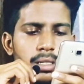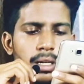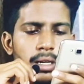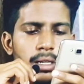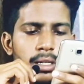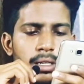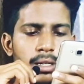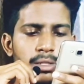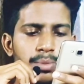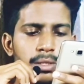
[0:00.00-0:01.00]
லாலா
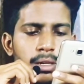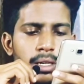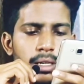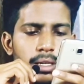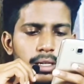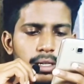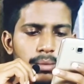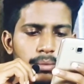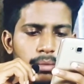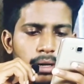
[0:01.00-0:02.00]
லஜ்பத் ராய்
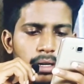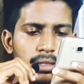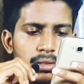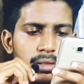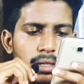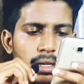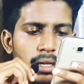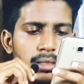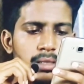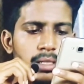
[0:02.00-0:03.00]
மார்ஜ்
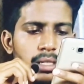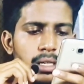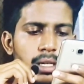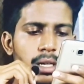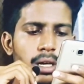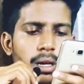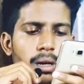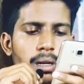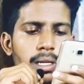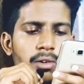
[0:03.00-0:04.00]
ஹாஜி
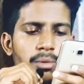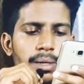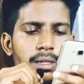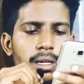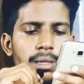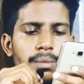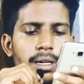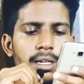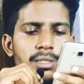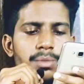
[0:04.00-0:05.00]
ஆல் கவர்மெண்ட் காலனி
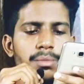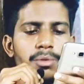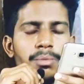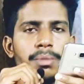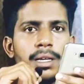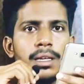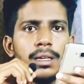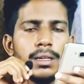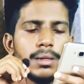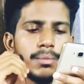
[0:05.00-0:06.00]
மகாலட்சுமி மும்பை
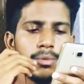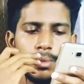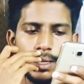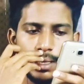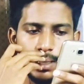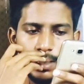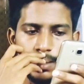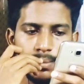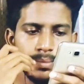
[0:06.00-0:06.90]
மும்பையில் இருக்குது